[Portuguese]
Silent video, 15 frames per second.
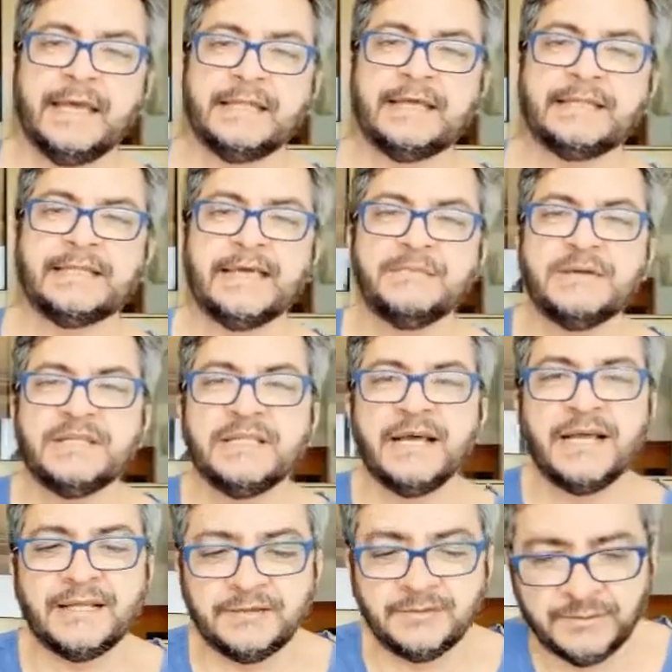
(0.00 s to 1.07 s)
é
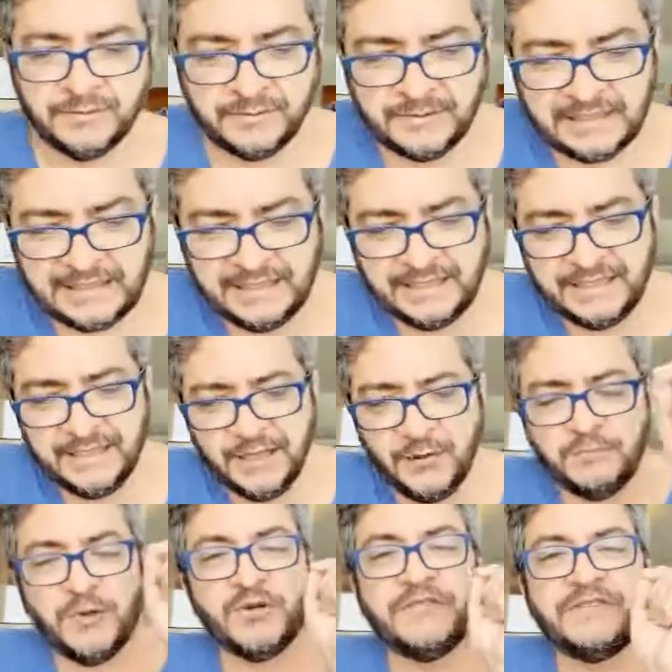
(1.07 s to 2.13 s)
determinado
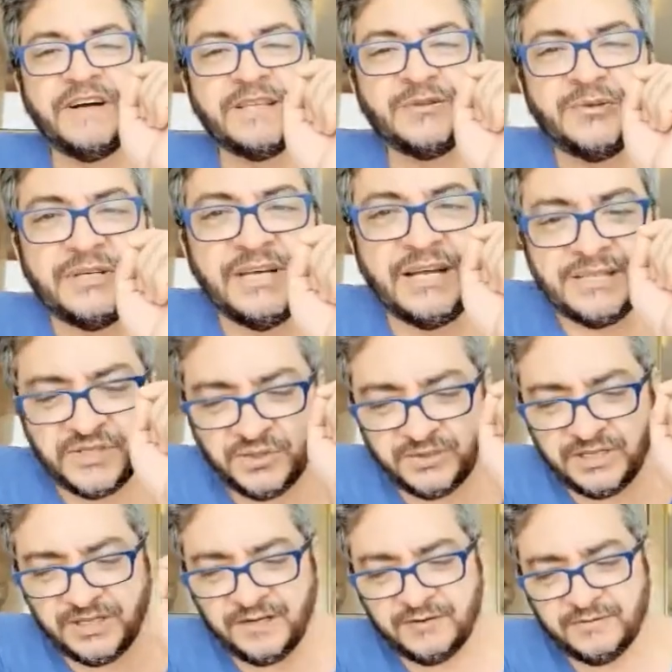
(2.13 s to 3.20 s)
não por um fator
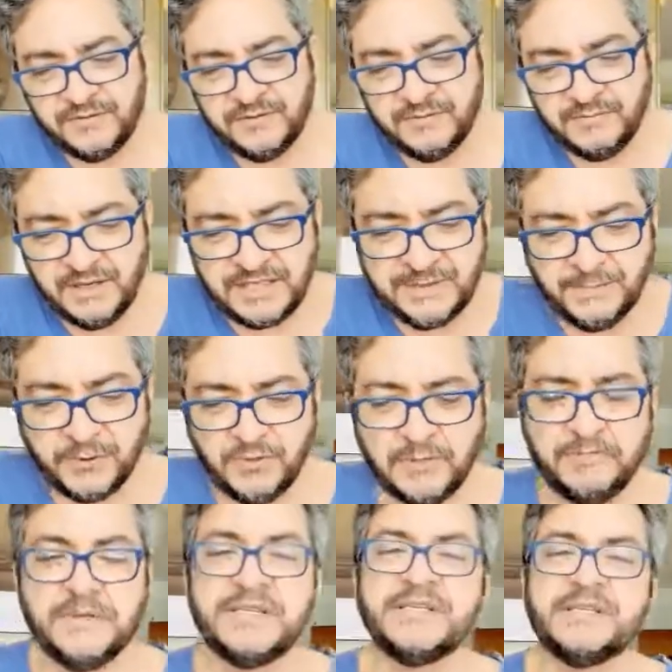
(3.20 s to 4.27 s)
irracional, mas por
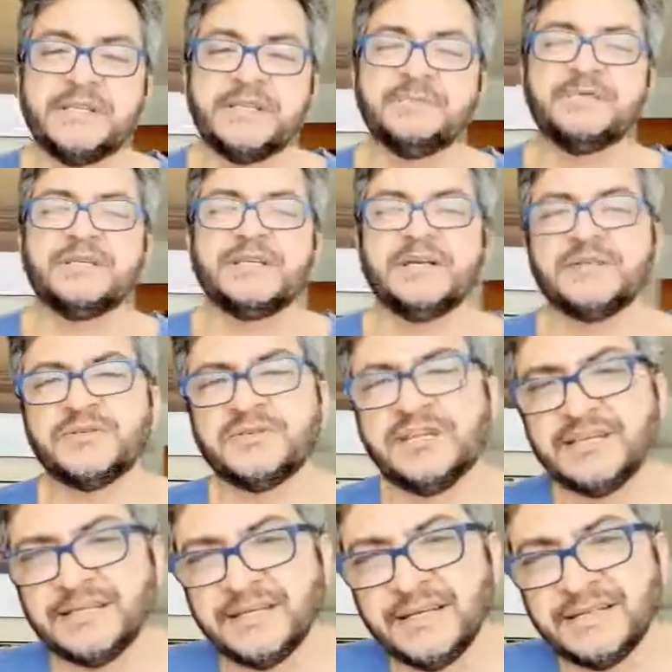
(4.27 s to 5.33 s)
um princípio de
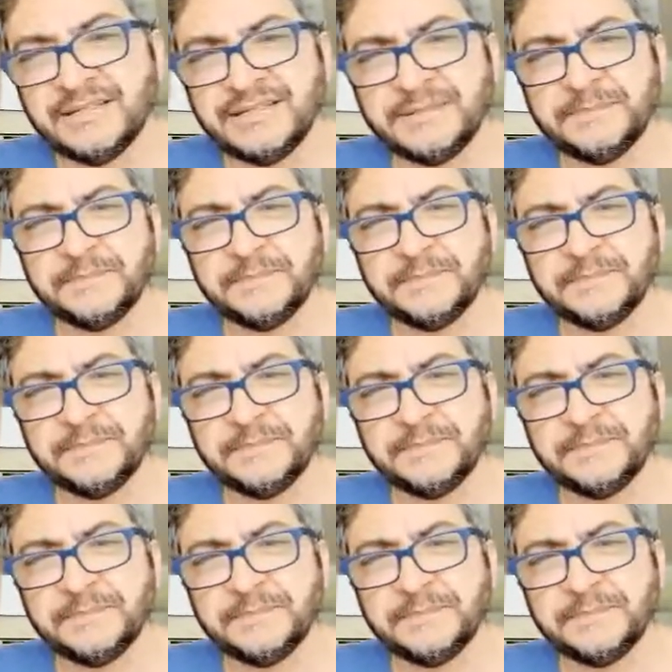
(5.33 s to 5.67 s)
racionalidade.